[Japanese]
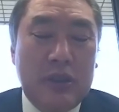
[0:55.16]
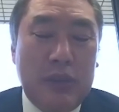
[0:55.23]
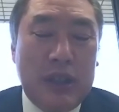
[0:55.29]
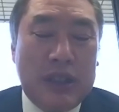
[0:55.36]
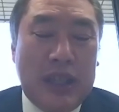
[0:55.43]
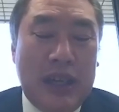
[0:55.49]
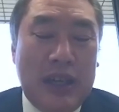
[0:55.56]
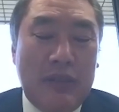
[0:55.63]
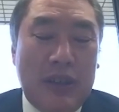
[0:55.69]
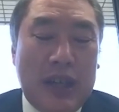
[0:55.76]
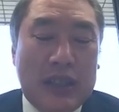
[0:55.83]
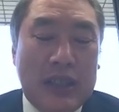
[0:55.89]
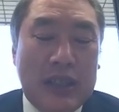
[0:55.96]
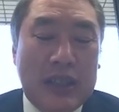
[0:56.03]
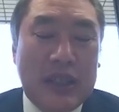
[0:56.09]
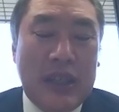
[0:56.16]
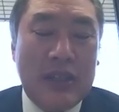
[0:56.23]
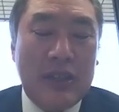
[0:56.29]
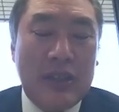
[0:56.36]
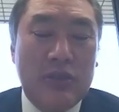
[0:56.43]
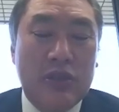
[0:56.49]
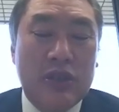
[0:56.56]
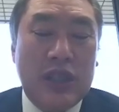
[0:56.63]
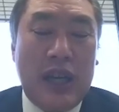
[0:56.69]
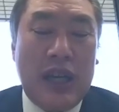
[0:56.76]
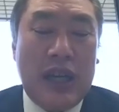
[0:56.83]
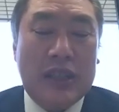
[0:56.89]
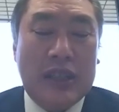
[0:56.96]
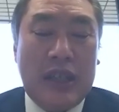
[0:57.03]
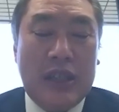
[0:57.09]
また若手研究
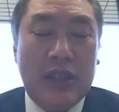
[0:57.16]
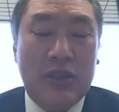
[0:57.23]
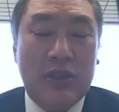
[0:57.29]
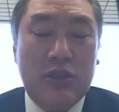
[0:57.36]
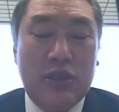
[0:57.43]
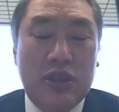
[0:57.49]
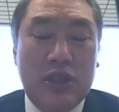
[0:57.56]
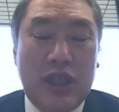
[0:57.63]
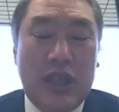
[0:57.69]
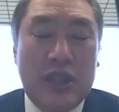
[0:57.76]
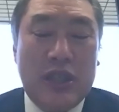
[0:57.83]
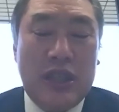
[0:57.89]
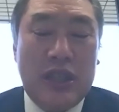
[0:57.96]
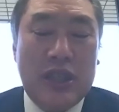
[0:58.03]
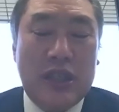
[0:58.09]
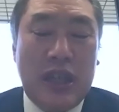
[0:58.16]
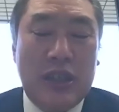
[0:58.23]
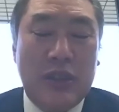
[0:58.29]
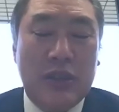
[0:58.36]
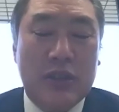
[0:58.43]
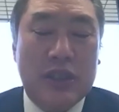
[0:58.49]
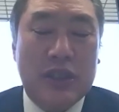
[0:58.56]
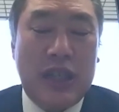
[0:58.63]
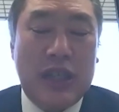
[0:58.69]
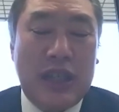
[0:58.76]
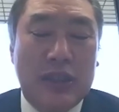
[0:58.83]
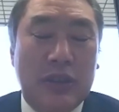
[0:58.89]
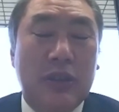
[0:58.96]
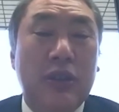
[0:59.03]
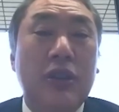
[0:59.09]
者、研究支援人材の育成
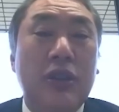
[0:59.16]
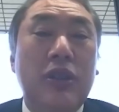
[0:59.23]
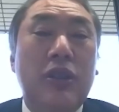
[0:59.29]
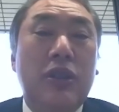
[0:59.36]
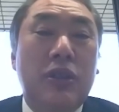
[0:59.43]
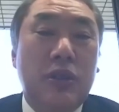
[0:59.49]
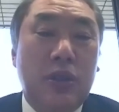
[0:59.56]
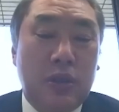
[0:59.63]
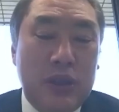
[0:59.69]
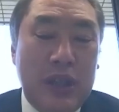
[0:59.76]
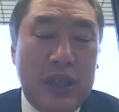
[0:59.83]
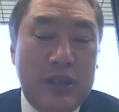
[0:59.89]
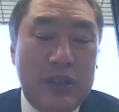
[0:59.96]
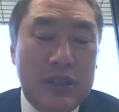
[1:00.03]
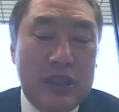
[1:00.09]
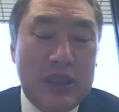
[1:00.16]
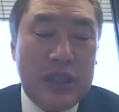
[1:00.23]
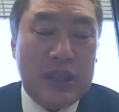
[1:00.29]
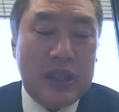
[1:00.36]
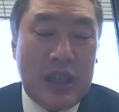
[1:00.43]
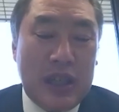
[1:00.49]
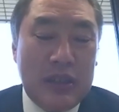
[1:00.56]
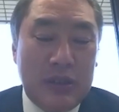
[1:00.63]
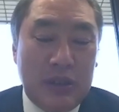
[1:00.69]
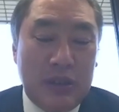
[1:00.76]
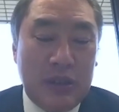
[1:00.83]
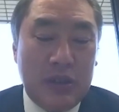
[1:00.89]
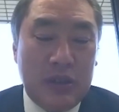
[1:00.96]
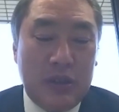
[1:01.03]
など、6NC 間の